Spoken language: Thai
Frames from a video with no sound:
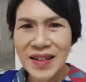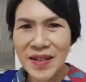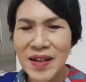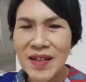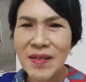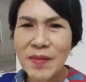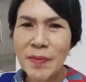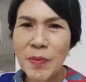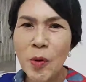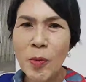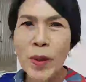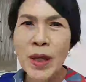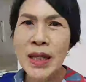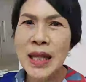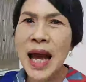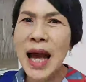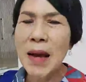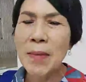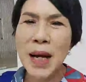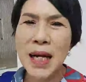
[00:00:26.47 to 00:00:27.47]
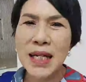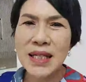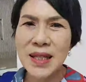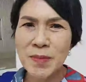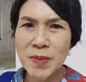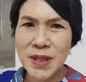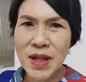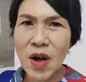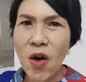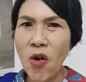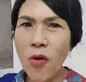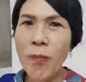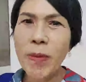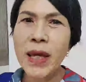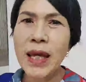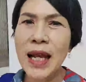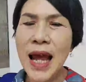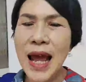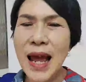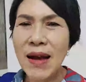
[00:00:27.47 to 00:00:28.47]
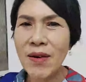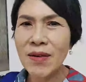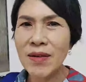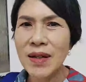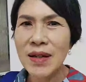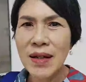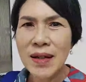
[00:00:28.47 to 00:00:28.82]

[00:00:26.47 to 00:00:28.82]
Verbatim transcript: ก็โปรบีทานมา12ปีแล้ว